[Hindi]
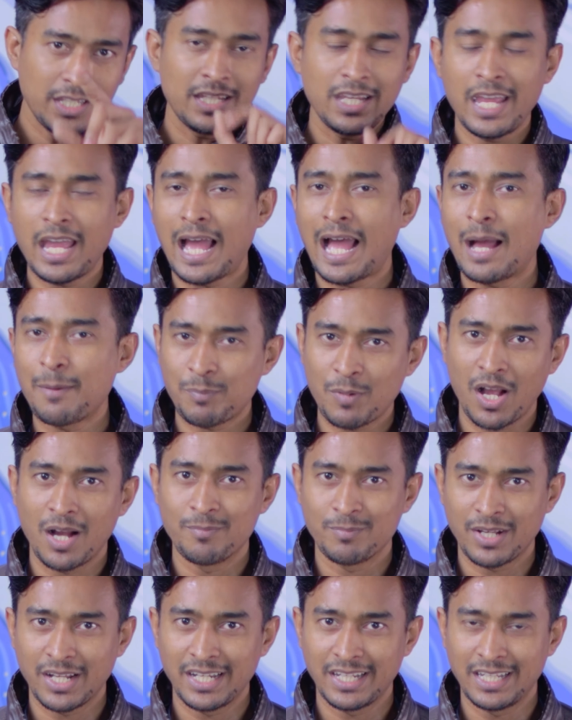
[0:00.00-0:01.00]
ये ऐप
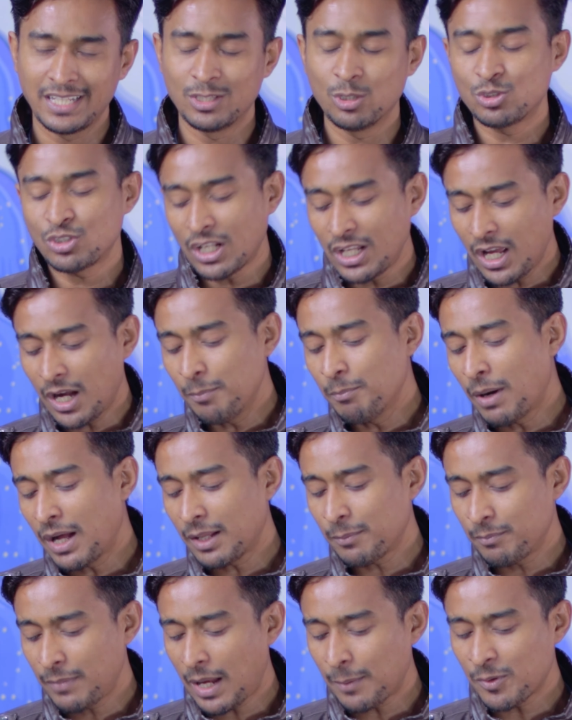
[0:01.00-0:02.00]
काम करेगी तो चलिए अब
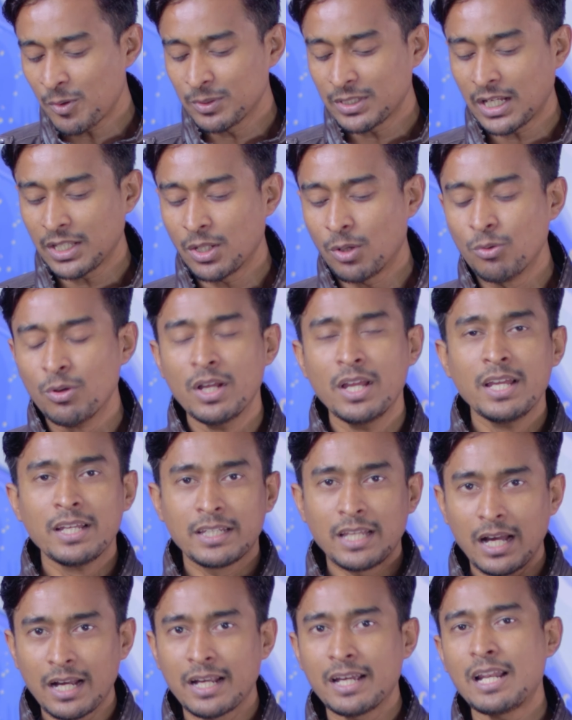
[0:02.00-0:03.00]
मैं आपको बता दूं
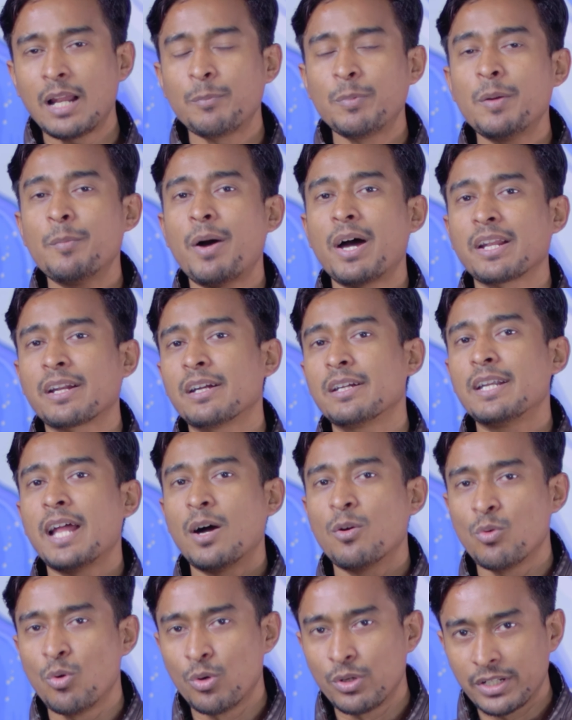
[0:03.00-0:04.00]
कि अगर आपने मार्कर
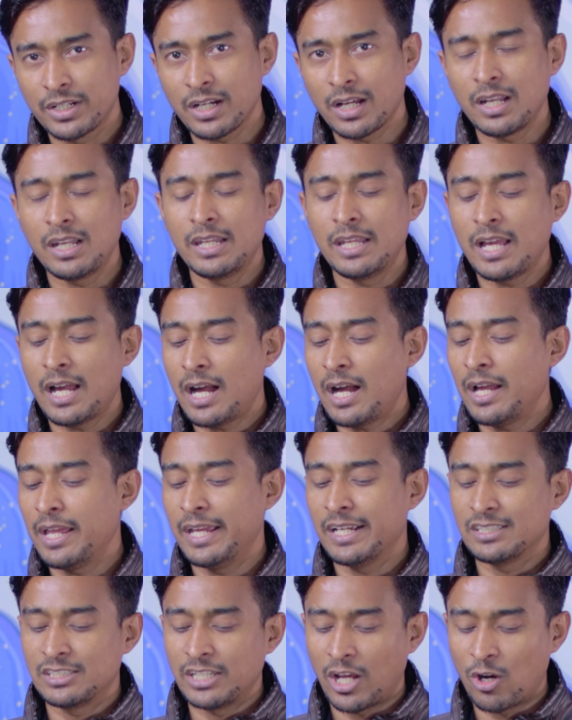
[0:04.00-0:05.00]
डाउनलोड कर लिया
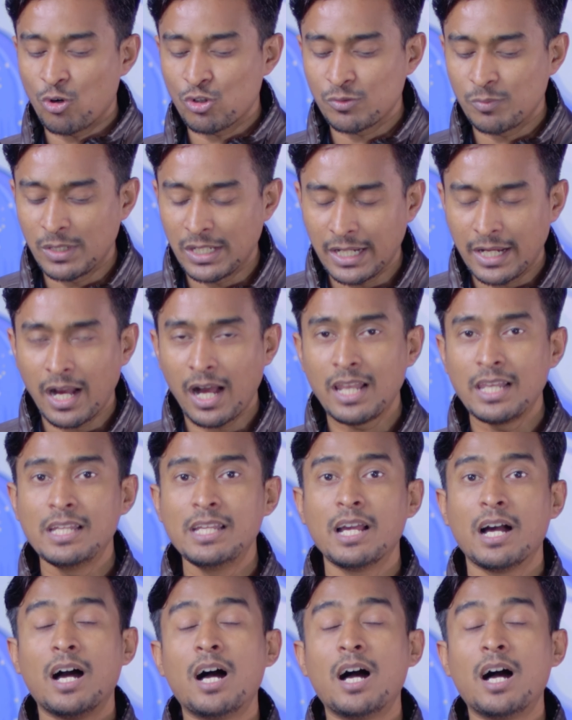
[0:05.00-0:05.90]
एक जेरोक्स भी निकाली